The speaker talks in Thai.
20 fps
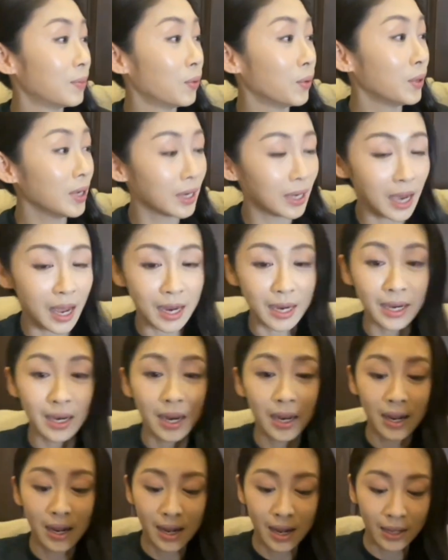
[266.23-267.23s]
พูดถึงกัน
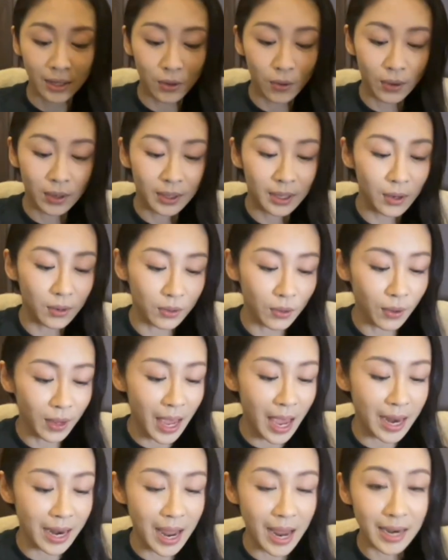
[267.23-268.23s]
ตรง
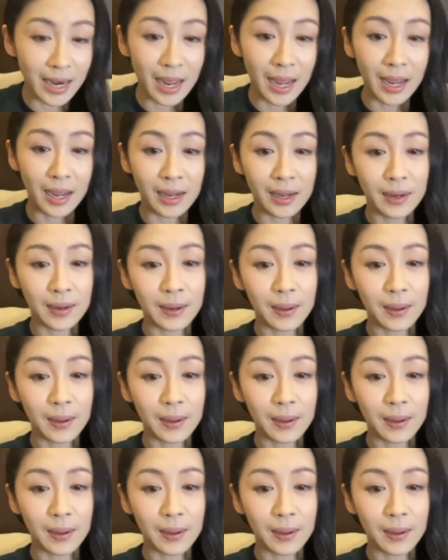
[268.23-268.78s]
แขนด้านเนี้ย